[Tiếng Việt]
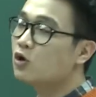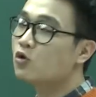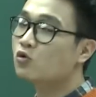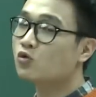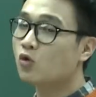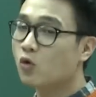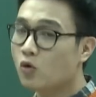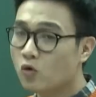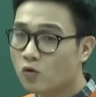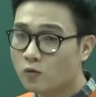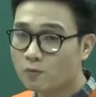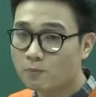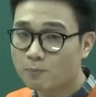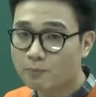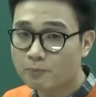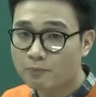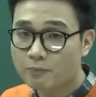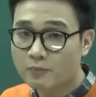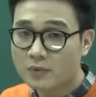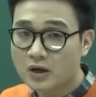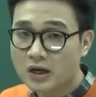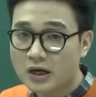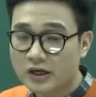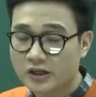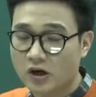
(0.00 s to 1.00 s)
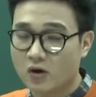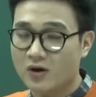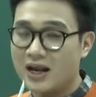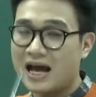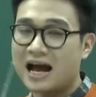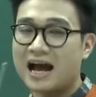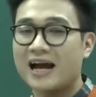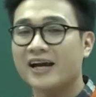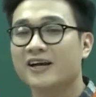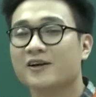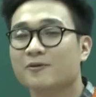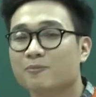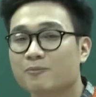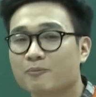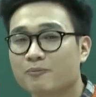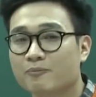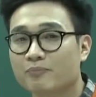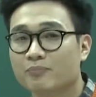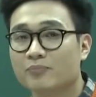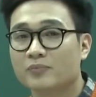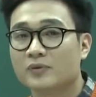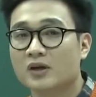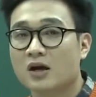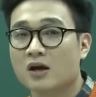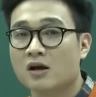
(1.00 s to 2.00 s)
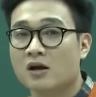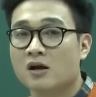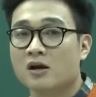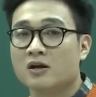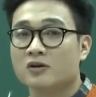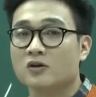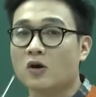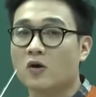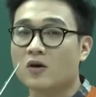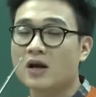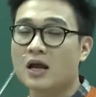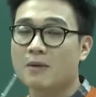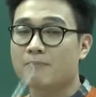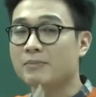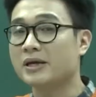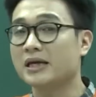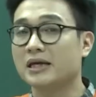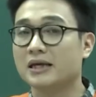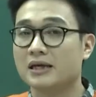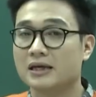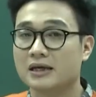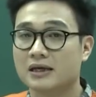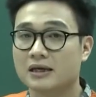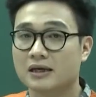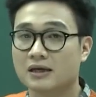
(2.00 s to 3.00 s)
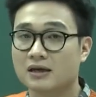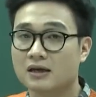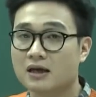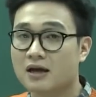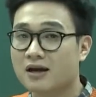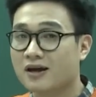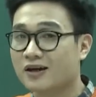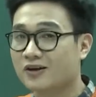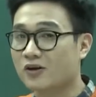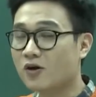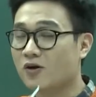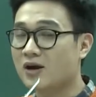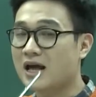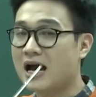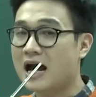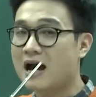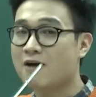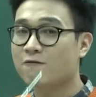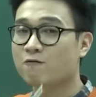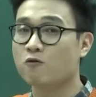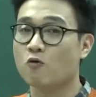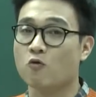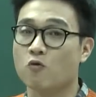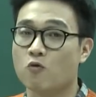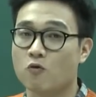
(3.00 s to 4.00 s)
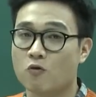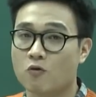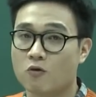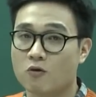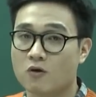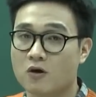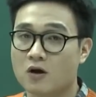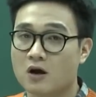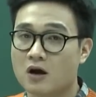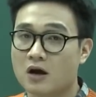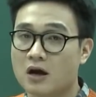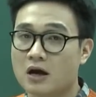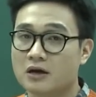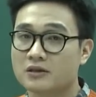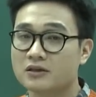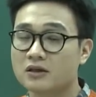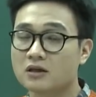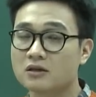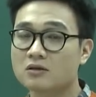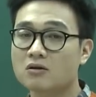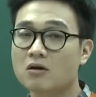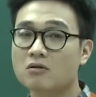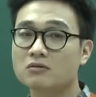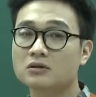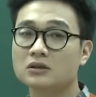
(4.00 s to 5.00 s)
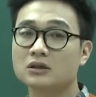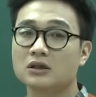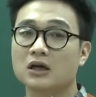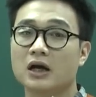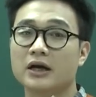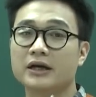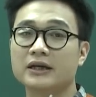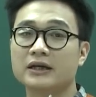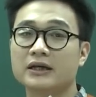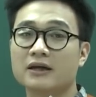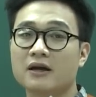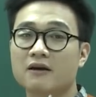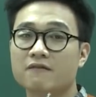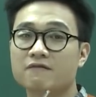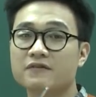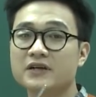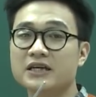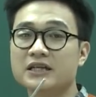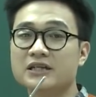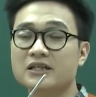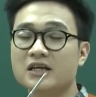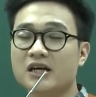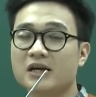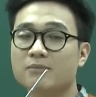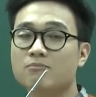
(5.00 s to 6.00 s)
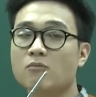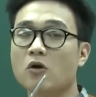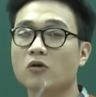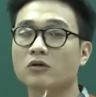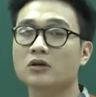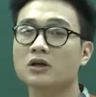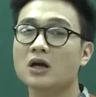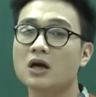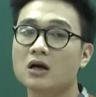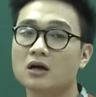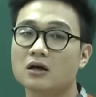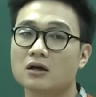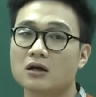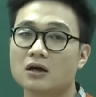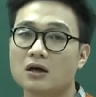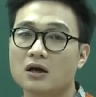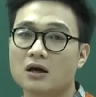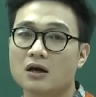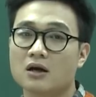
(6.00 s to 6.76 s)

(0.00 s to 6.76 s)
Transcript: độ cũ. Đó là ai? Đó là Mỹ, đó là A Phủ. Những con người vì những cái món nợ